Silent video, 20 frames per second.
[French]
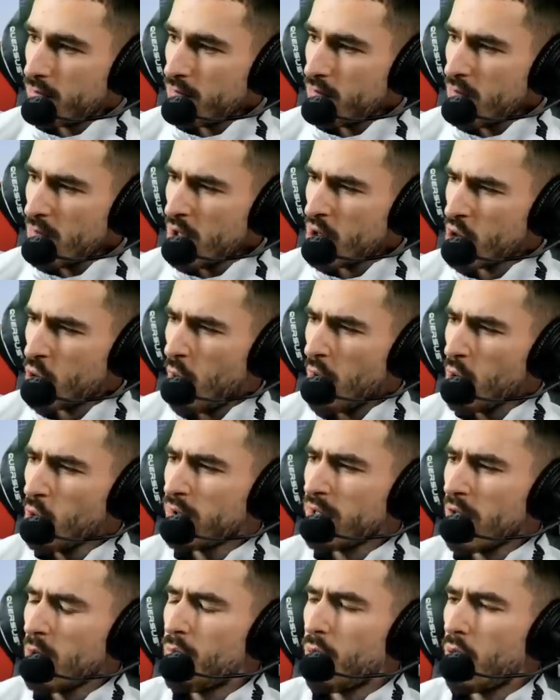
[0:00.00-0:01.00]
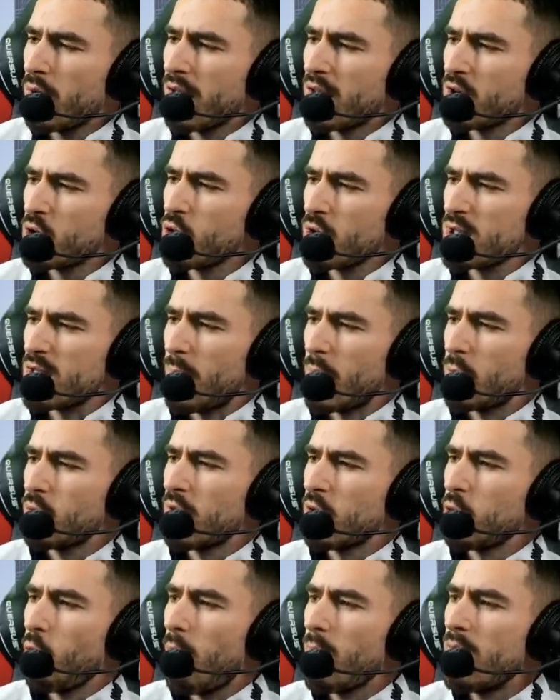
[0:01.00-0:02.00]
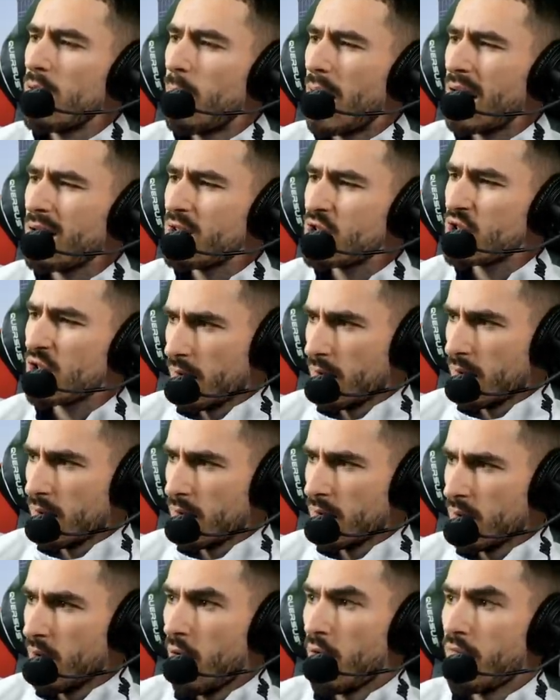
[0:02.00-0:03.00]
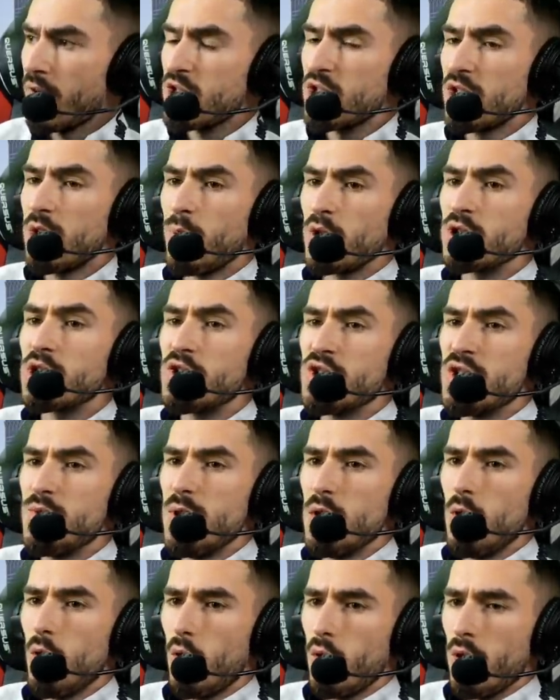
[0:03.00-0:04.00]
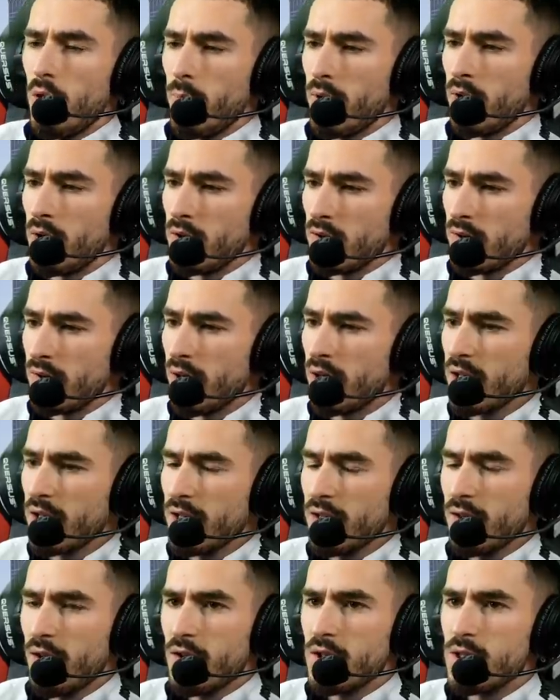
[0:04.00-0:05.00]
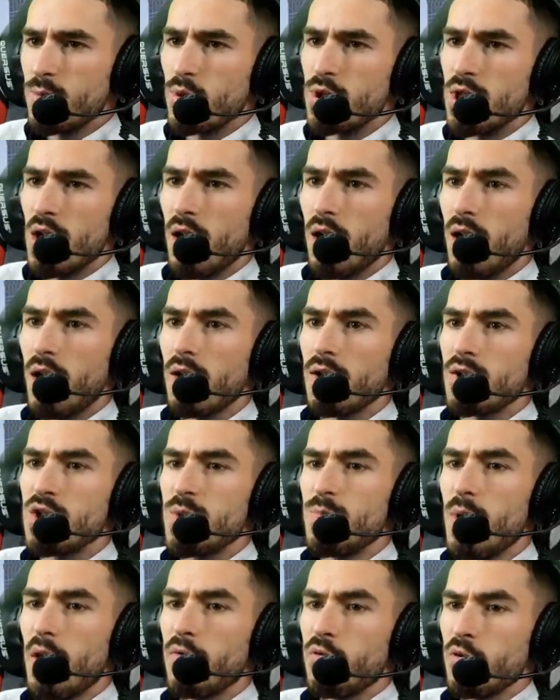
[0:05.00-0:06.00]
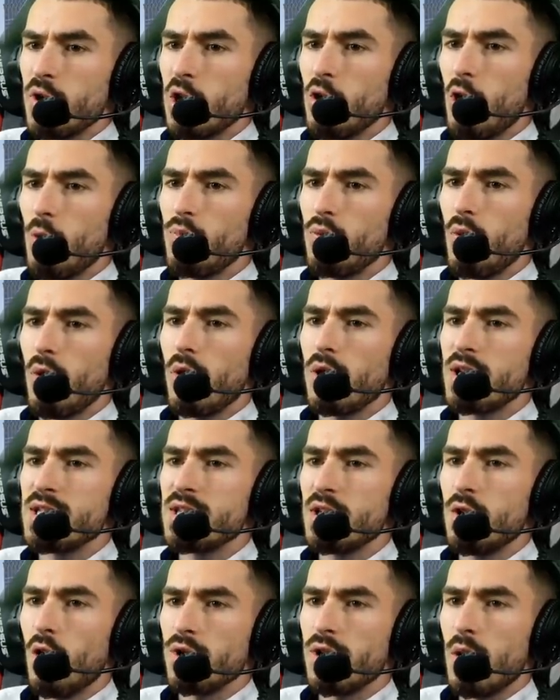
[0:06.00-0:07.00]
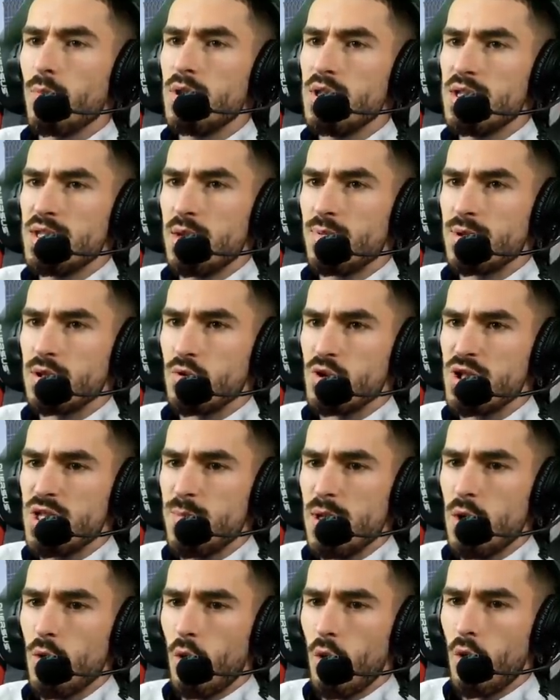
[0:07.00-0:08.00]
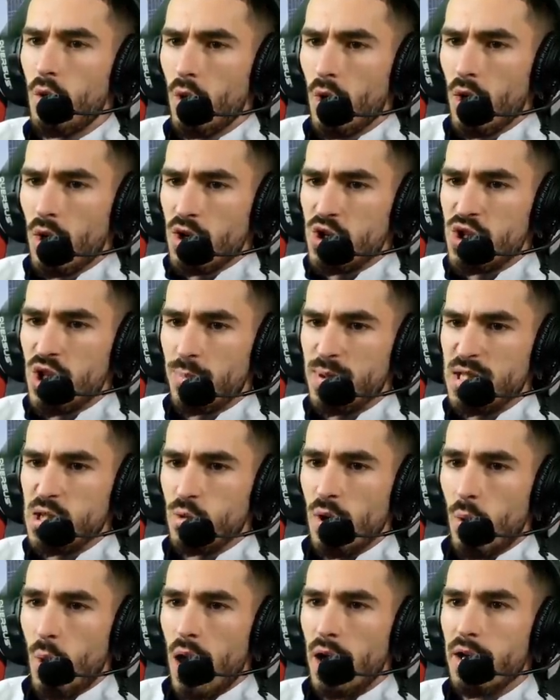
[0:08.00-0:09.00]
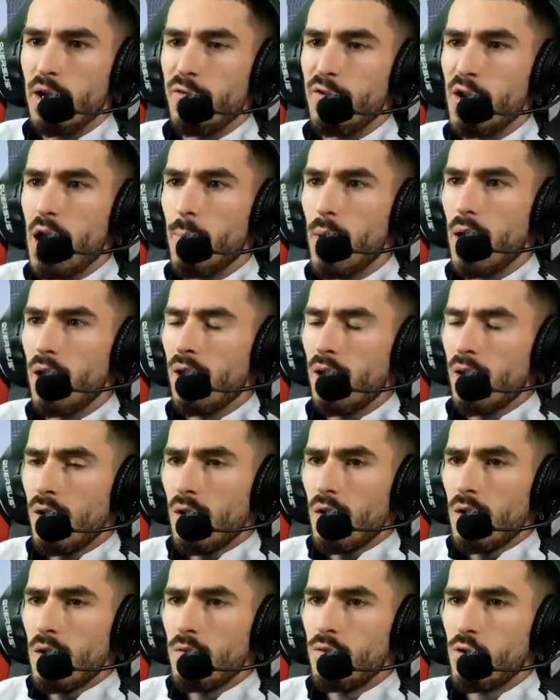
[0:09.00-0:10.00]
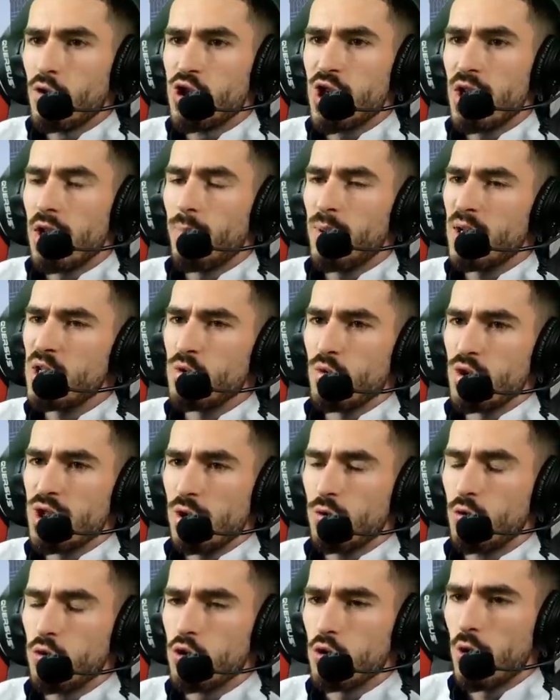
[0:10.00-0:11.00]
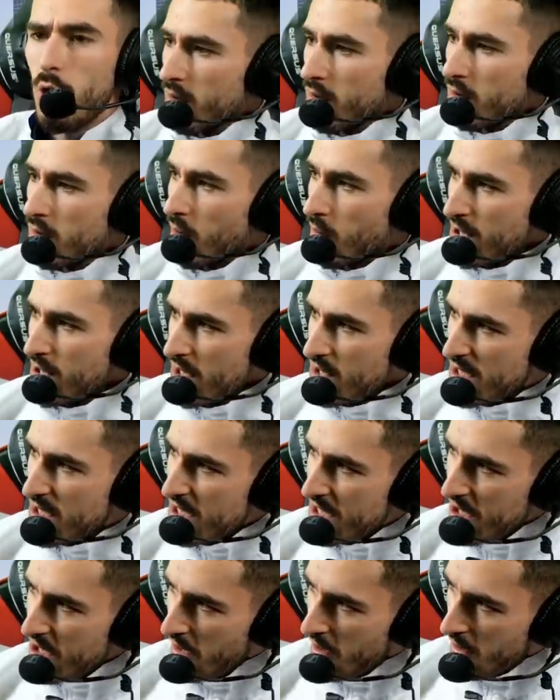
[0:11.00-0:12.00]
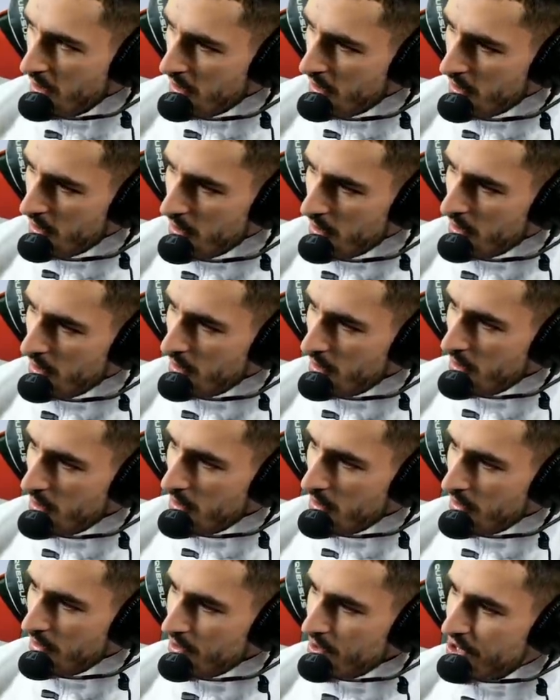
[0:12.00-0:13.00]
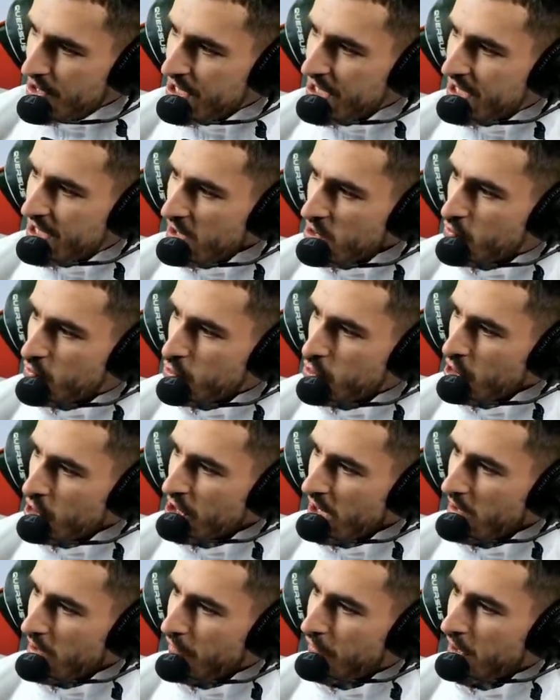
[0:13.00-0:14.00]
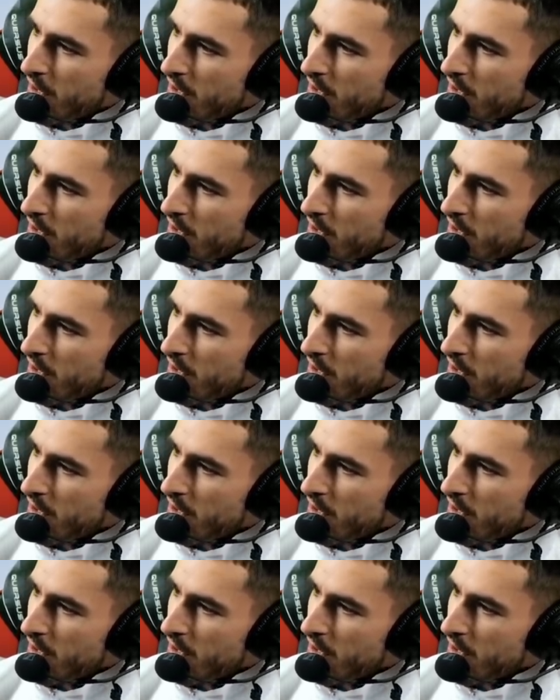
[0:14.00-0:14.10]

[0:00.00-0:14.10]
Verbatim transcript: je crois l'hôtel pour 15 jours ça m'a coûté 3000 balles déjà. Non en vrai j'ai dépensé 10 000 euros là-bas. Dinguerie. C'est pour ça là j'ai mis un fond d'écran pour euh, essayer de rentabiliser parce que 10 000 euros j'ai l'impression d'avoir rien fait là-bas. Faut que j'ai l'impression d'y être toujours. Bon, ça 10k. 10k je vous jure j'ai rien fait.